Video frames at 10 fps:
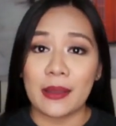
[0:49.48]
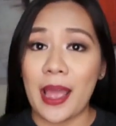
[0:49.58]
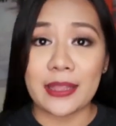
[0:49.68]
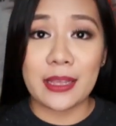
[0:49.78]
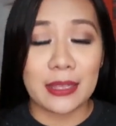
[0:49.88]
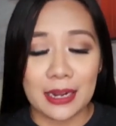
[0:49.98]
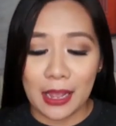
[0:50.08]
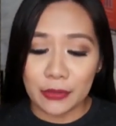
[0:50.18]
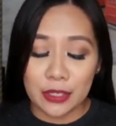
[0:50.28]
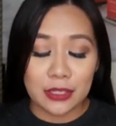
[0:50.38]
Addict
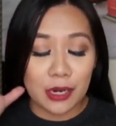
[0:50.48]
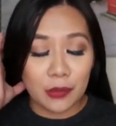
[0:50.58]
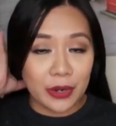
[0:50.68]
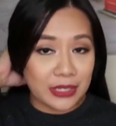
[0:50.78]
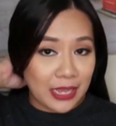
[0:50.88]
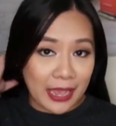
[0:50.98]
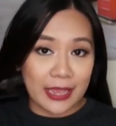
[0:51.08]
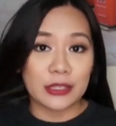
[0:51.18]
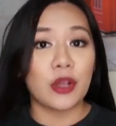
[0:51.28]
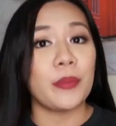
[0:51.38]
talaga ako sa Star Wars,
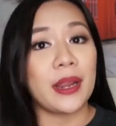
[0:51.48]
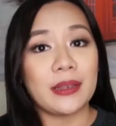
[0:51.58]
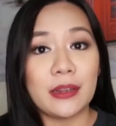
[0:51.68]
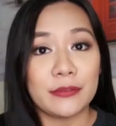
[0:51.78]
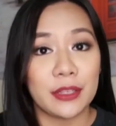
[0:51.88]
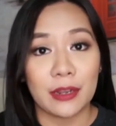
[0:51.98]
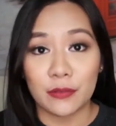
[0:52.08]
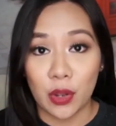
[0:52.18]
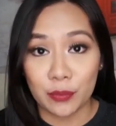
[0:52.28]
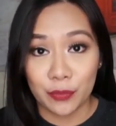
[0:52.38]
guys. Sobrang love na
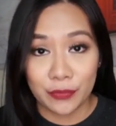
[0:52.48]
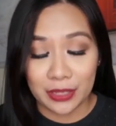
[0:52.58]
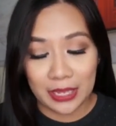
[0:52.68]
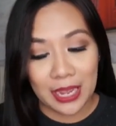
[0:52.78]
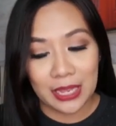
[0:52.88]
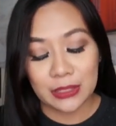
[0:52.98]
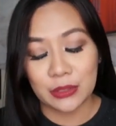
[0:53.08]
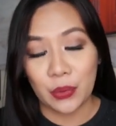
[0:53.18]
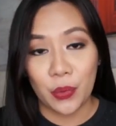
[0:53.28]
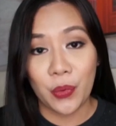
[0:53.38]
love ko ang movie na yan.
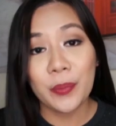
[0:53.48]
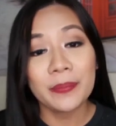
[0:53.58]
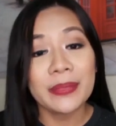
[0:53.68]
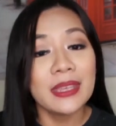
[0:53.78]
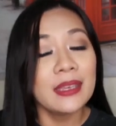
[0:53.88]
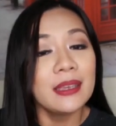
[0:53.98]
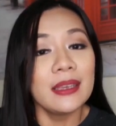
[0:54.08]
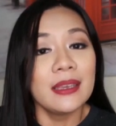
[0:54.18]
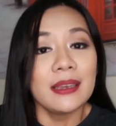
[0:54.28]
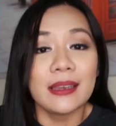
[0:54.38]
So,
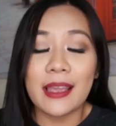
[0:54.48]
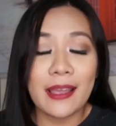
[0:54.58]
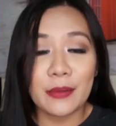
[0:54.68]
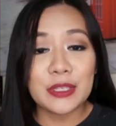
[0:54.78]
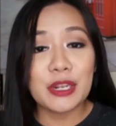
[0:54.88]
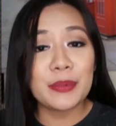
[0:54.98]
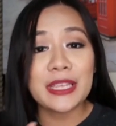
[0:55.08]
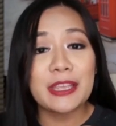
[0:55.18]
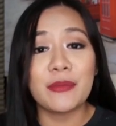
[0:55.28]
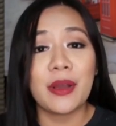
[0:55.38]
ayan. Kung sino pa
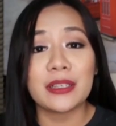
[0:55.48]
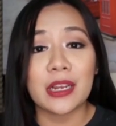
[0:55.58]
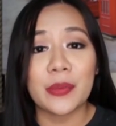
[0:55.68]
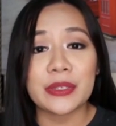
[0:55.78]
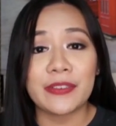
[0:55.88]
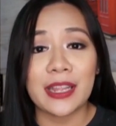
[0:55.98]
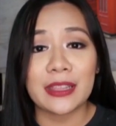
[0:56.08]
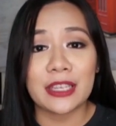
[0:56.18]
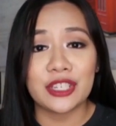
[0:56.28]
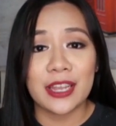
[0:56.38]
sa inyo mga Star Wars
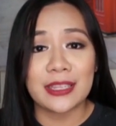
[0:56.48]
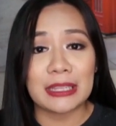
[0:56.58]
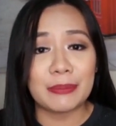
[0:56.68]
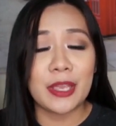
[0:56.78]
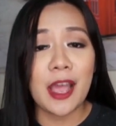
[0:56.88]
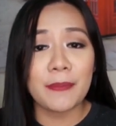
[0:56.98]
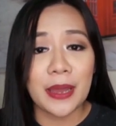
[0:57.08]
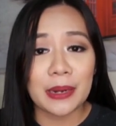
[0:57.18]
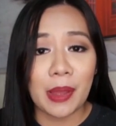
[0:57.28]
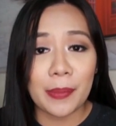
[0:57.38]
fanatic dyan, hit me up
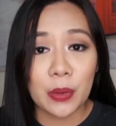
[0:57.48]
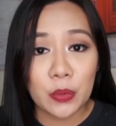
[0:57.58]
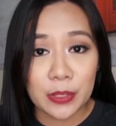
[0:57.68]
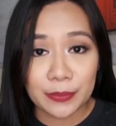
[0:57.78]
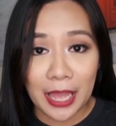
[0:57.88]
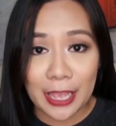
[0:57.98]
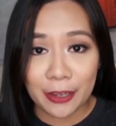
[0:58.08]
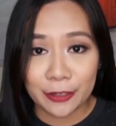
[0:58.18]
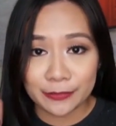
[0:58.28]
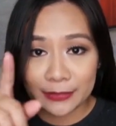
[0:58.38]
para makapag-usap
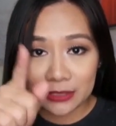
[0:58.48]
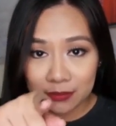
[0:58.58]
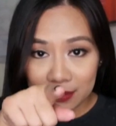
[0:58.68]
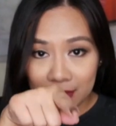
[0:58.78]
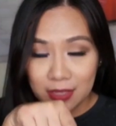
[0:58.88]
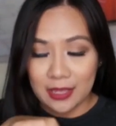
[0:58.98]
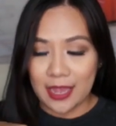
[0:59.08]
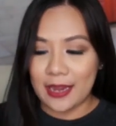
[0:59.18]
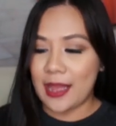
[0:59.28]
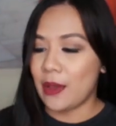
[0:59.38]
tayo.
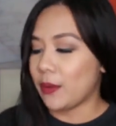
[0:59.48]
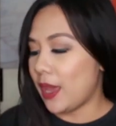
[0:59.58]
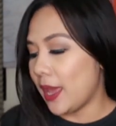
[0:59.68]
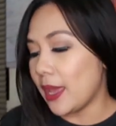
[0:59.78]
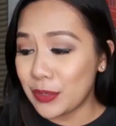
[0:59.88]
Yan ha, okay.